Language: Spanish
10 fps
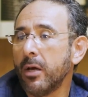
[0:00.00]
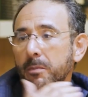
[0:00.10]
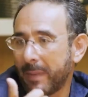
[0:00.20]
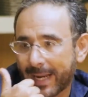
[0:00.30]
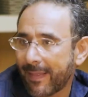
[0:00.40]

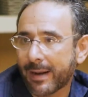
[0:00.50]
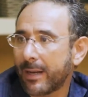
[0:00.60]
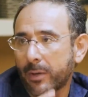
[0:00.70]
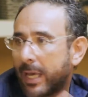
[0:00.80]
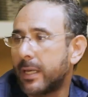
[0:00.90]
Me queda claro
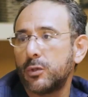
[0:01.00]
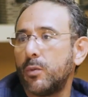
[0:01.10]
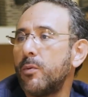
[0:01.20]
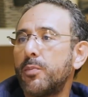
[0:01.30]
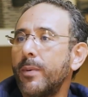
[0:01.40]
que hay que resolver
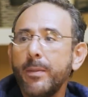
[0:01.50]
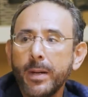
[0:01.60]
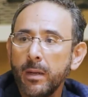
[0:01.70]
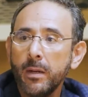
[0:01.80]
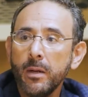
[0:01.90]
un problema,
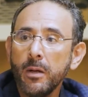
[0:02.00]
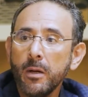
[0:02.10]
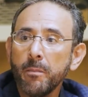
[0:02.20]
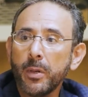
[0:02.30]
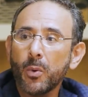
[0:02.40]

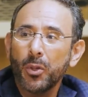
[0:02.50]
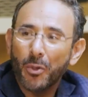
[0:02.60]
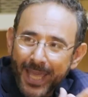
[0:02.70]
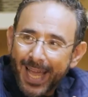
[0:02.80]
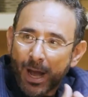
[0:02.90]
pero cuando
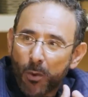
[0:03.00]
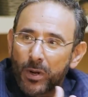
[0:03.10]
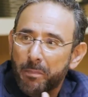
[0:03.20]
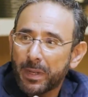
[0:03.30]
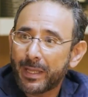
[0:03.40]
llega un
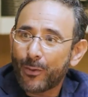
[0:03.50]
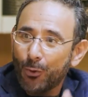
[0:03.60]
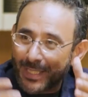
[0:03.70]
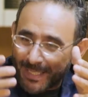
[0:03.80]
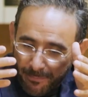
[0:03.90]
emprendedor y
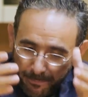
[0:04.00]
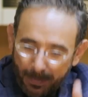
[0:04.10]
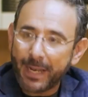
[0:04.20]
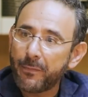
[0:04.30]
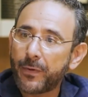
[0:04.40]
se
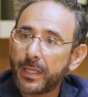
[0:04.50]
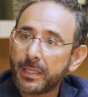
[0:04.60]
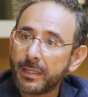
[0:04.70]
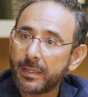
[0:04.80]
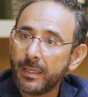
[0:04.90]
para enfrente
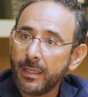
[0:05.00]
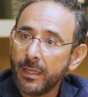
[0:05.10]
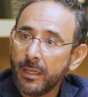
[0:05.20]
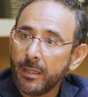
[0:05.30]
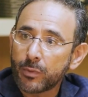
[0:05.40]
de ti,
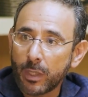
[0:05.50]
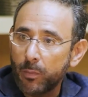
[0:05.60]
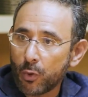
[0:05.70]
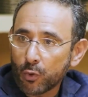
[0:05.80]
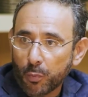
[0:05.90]
pues a lo
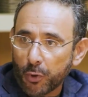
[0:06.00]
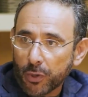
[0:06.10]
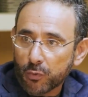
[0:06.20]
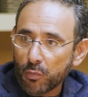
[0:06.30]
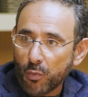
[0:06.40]
mejor su proyecto
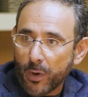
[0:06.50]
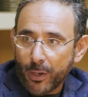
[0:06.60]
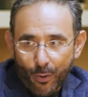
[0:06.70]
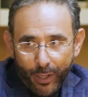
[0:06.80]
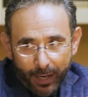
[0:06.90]
es muy
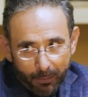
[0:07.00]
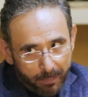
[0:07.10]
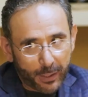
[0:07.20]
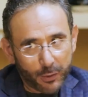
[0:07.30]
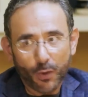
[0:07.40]
bueno y el
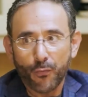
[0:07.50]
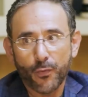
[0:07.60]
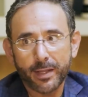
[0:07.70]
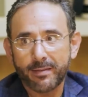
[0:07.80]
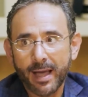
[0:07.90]
pitch no fue
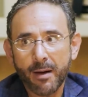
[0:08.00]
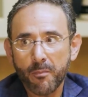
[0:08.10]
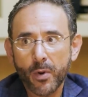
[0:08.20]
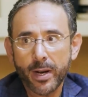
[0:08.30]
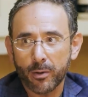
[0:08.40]
tan
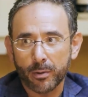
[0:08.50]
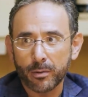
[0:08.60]
bueno.